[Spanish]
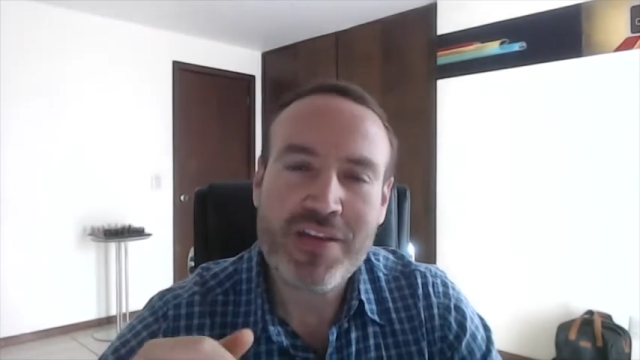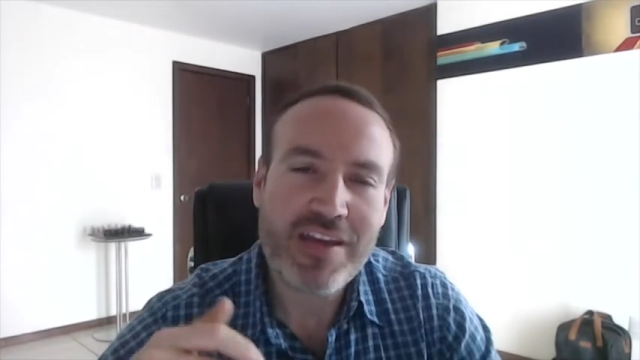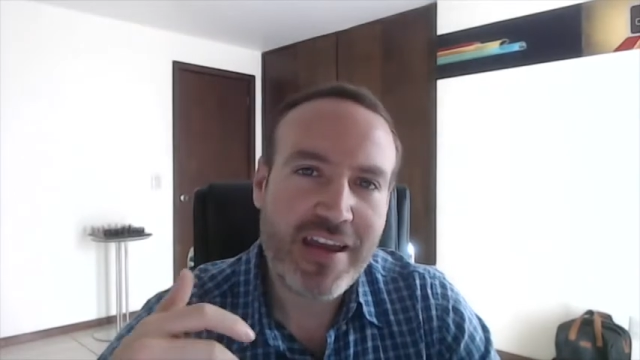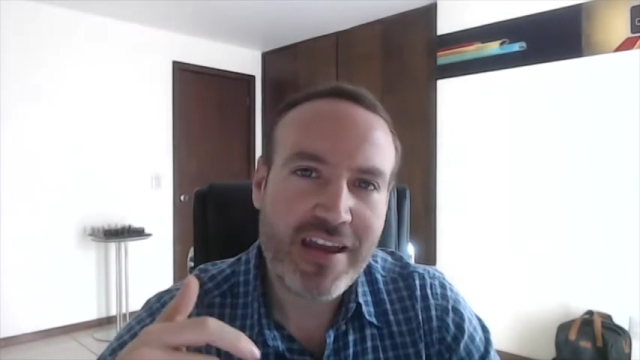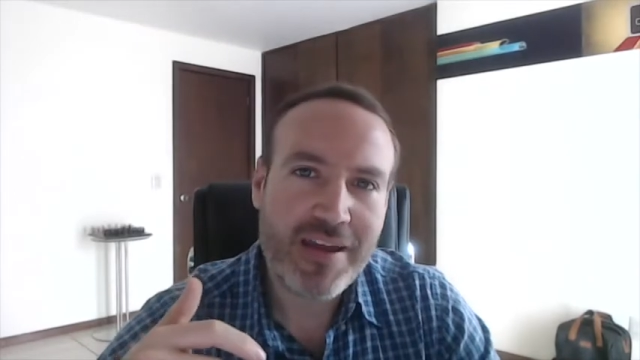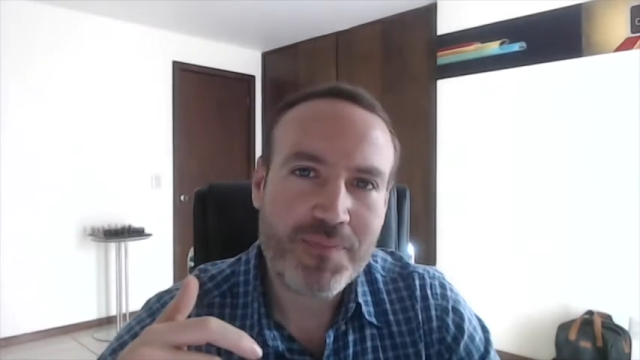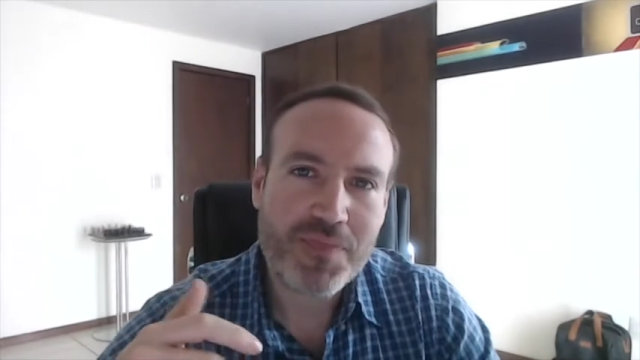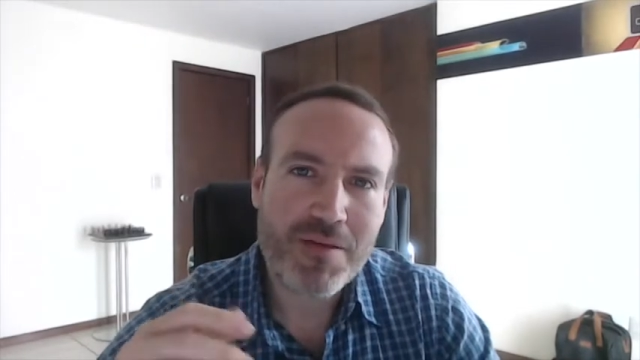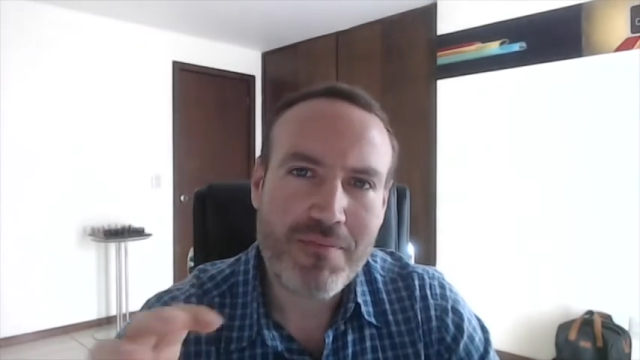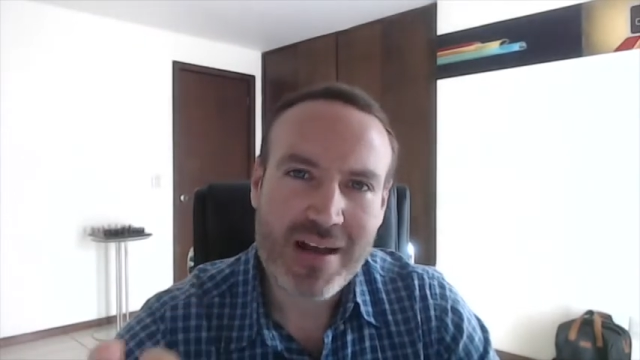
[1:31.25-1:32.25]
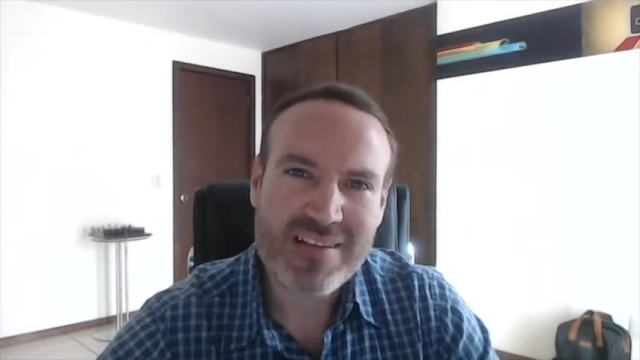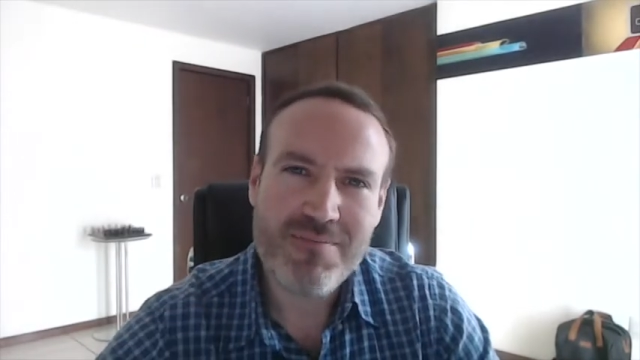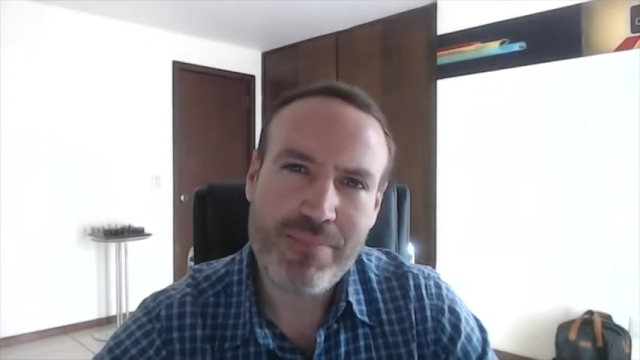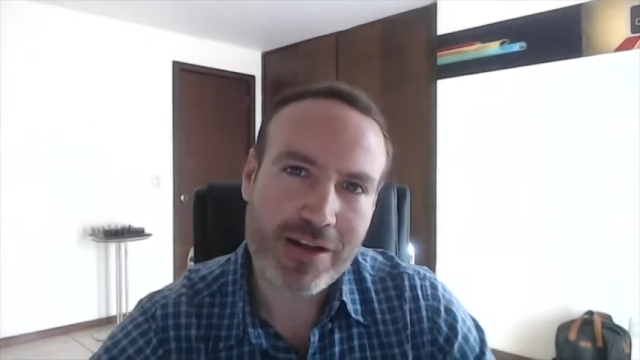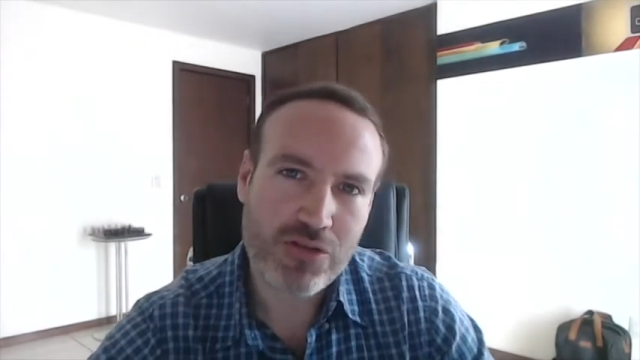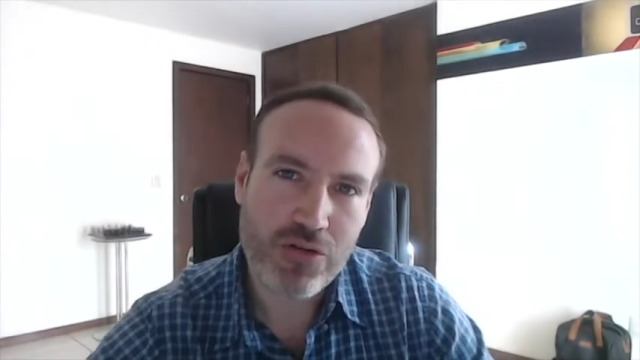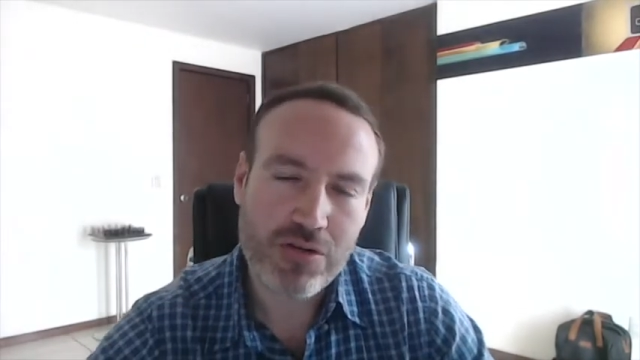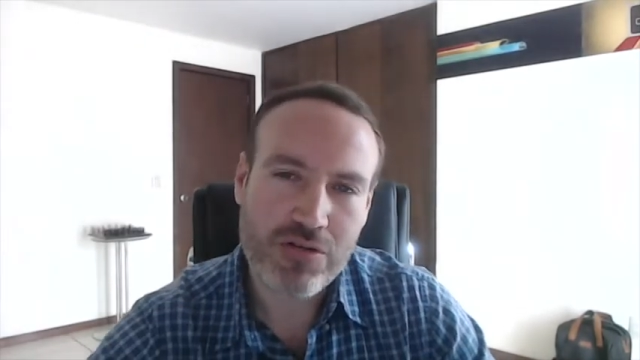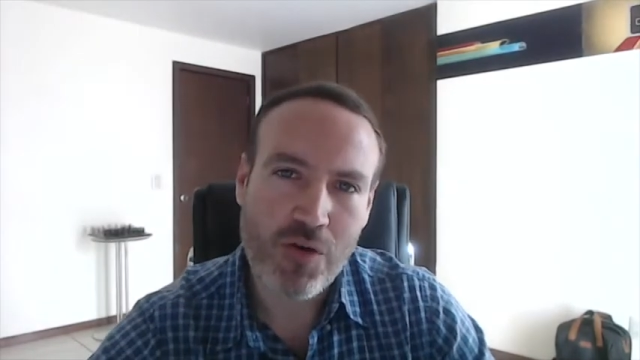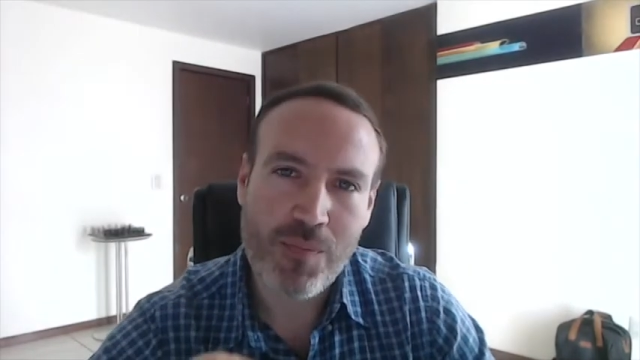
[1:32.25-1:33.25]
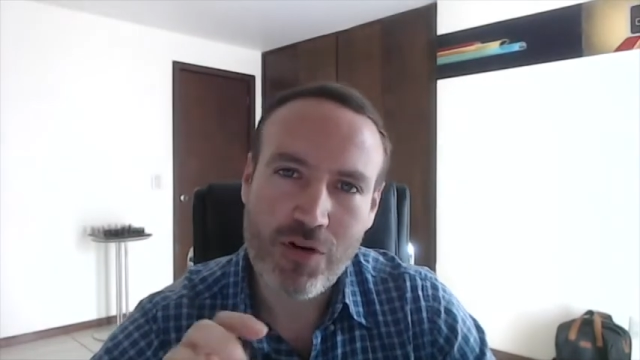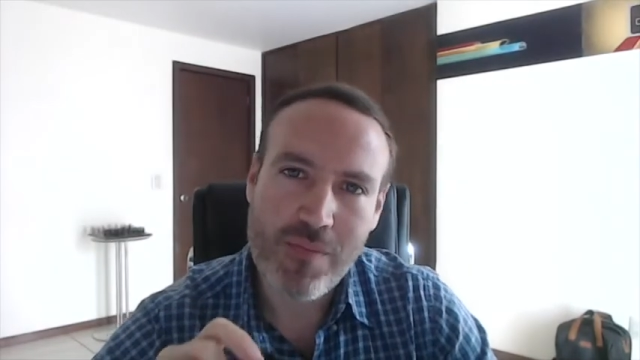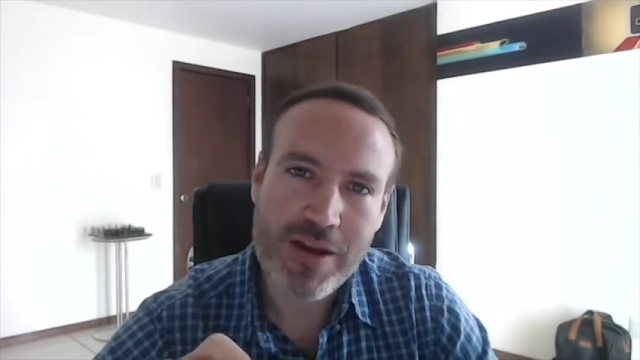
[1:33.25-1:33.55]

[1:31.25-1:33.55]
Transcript: que más impactó o por lo